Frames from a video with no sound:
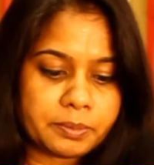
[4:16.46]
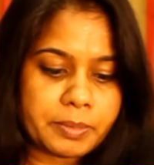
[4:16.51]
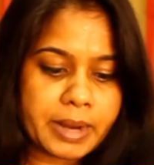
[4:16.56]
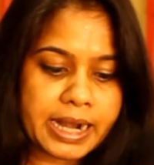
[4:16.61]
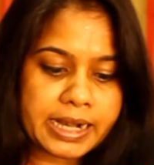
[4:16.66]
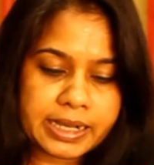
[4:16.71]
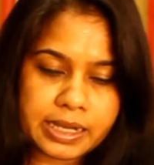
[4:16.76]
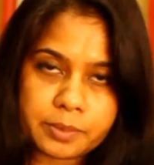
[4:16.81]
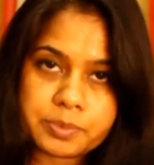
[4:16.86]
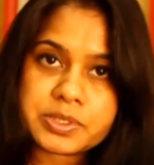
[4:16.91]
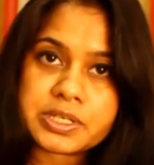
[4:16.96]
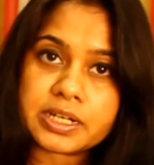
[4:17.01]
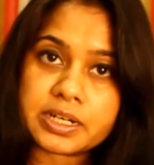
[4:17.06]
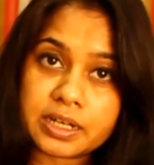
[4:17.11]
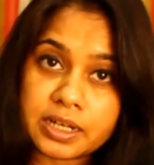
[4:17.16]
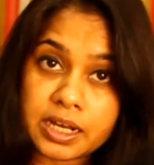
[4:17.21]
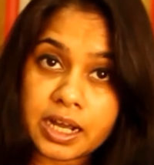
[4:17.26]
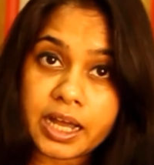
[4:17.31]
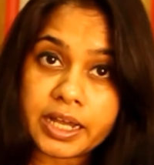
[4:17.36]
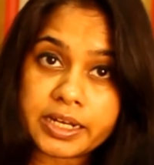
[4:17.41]
मैट लिपस्टिक
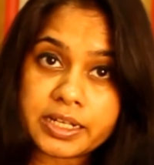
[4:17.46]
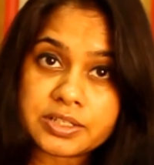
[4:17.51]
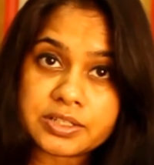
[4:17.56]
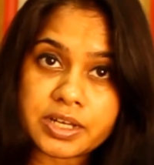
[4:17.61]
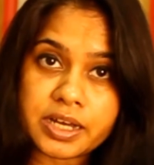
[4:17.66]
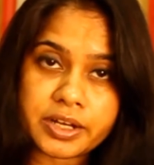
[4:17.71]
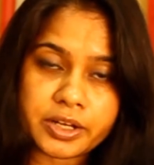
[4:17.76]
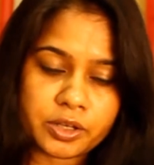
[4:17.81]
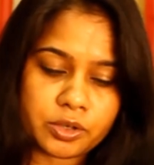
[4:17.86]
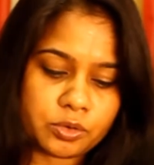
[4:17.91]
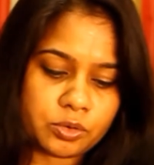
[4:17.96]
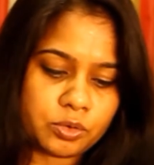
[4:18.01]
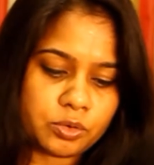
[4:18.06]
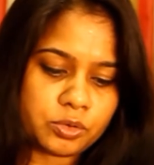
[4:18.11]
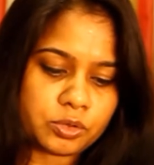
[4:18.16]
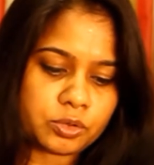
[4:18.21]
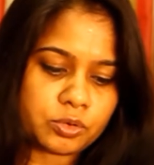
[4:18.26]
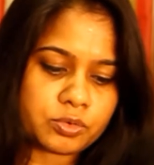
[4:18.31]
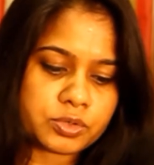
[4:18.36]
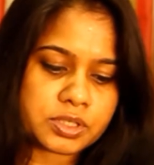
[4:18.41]
लगाने जा रहे हूँ
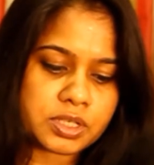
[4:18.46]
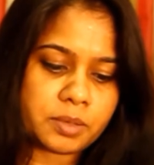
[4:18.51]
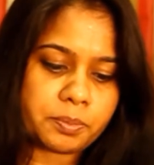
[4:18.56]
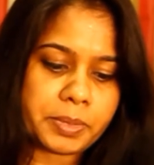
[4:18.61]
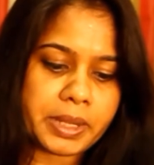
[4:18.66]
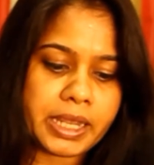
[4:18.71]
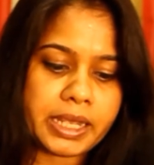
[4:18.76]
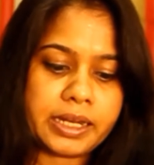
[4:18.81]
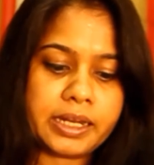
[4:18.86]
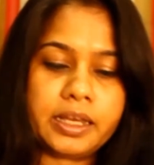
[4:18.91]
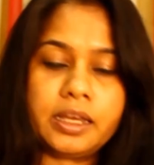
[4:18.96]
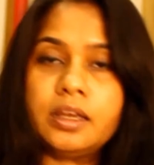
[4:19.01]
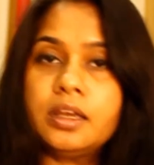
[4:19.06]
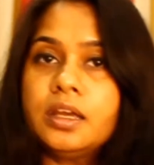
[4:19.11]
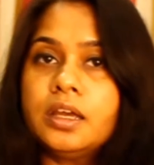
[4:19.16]
तो उसके पहले